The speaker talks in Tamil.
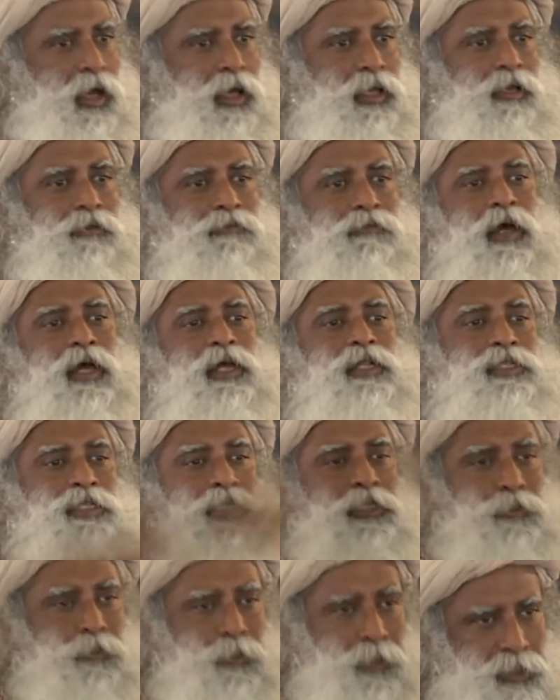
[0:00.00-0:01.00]
அது வேற
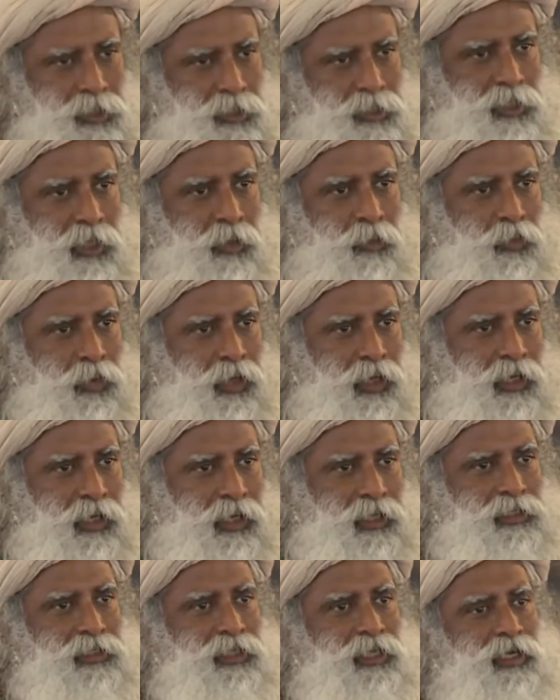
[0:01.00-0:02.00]
எங்கேயும் நீங்க நினைச்சு கூட
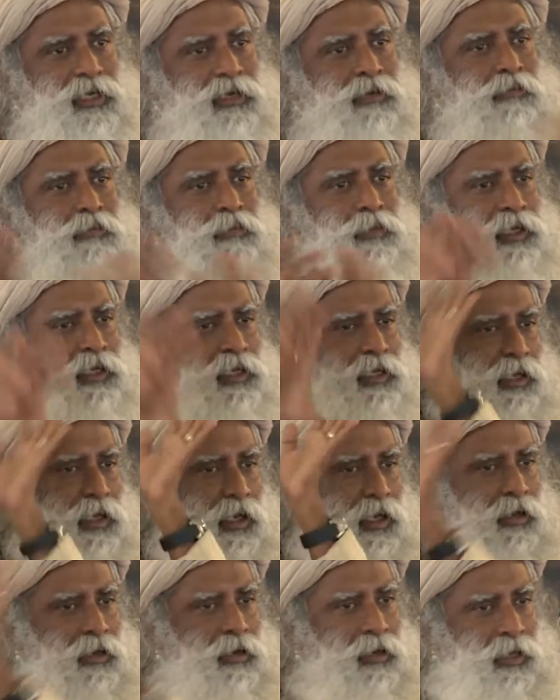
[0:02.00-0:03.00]
பார்க்காத விதத்துல
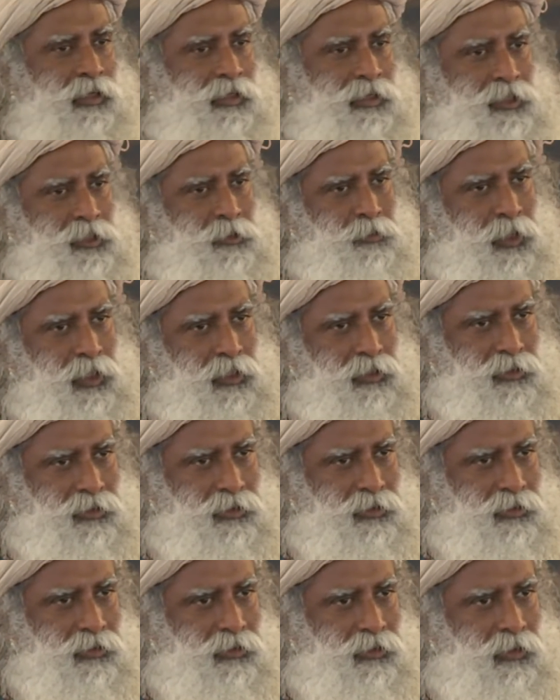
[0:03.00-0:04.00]
வெளிப்படுது
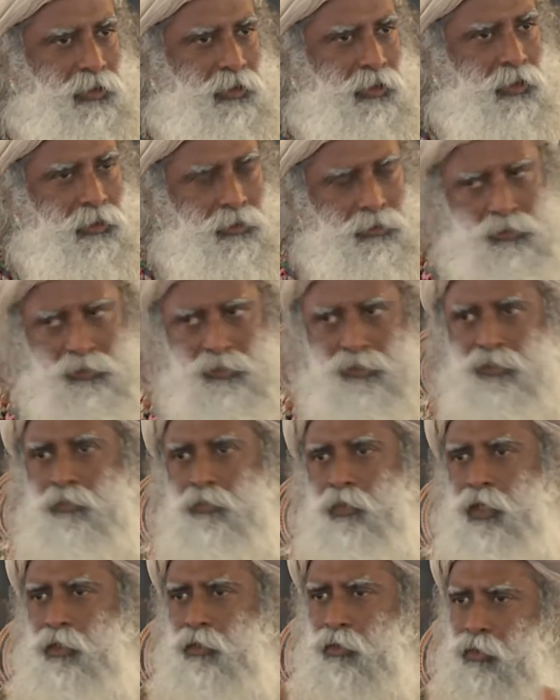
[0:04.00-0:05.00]

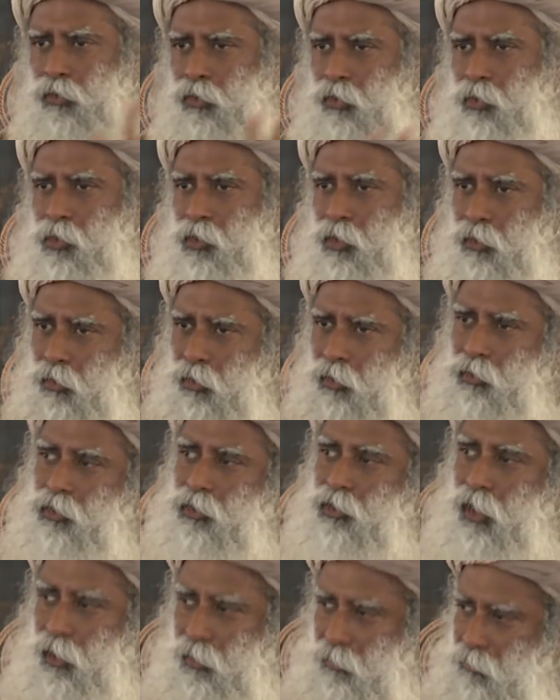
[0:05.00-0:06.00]
இப்படித்தான் நீங்க எப்பவுமே
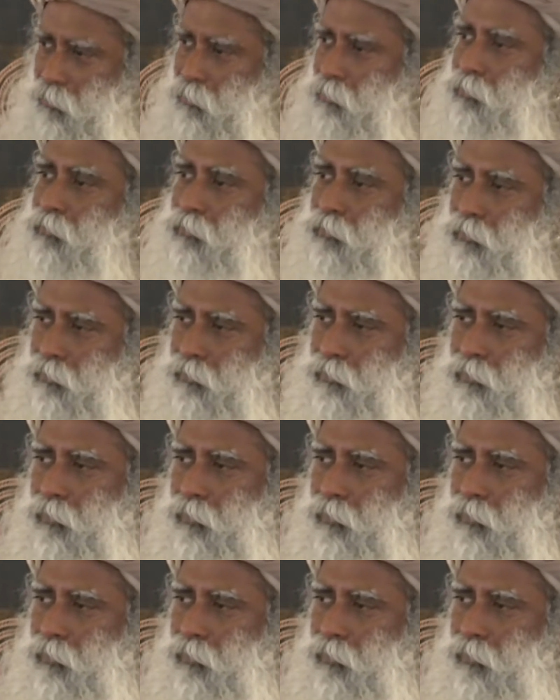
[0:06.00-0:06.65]
வளர்ந்துட்டு இருக்கிறீங்க